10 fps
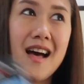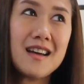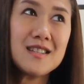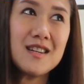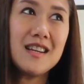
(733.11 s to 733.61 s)

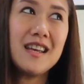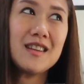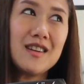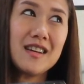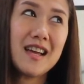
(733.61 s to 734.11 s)
Actually,
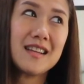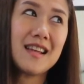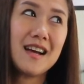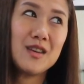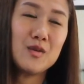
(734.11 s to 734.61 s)
ito lang
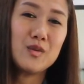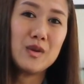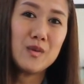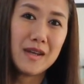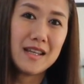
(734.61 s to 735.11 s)
yata yung
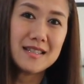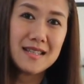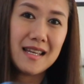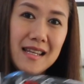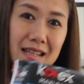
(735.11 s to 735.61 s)
with
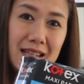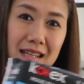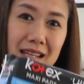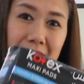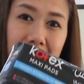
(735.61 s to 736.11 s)
wings na
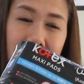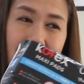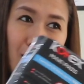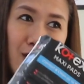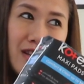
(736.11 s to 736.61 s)
hindi
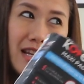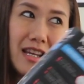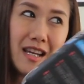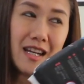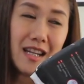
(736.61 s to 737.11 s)
ako
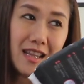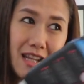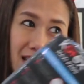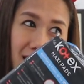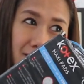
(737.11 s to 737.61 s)

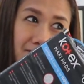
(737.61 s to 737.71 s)
nai-irritate.